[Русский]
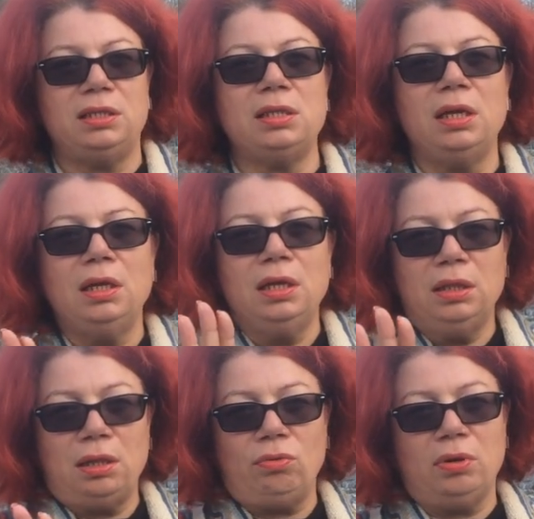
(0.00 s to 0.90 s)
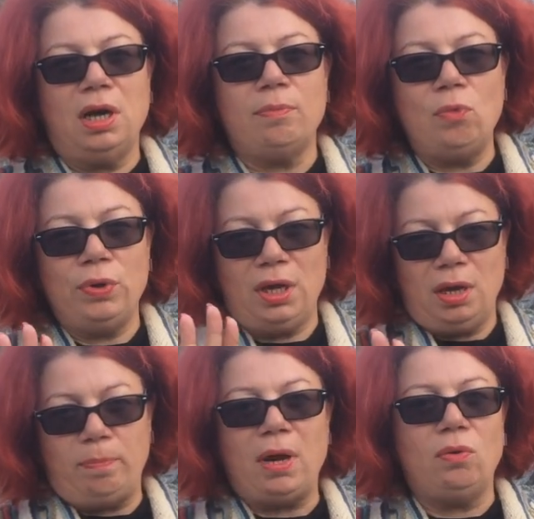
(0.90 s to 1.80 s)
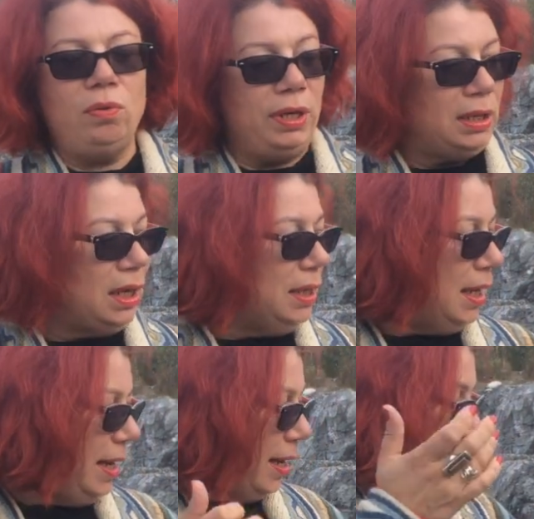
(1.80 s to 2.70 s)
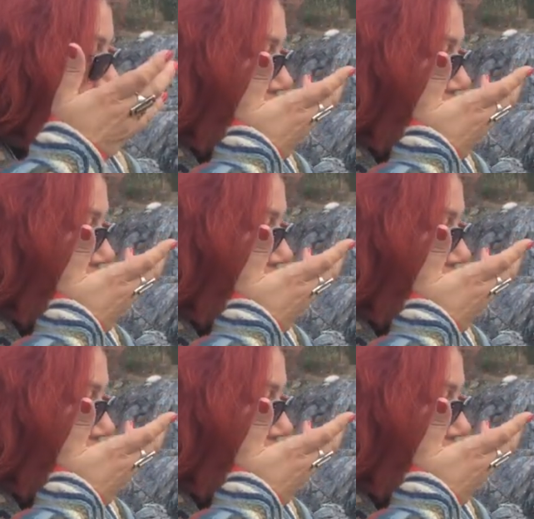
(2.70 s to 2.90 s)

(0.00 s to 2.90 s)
Это такое гармония, покой и так далее.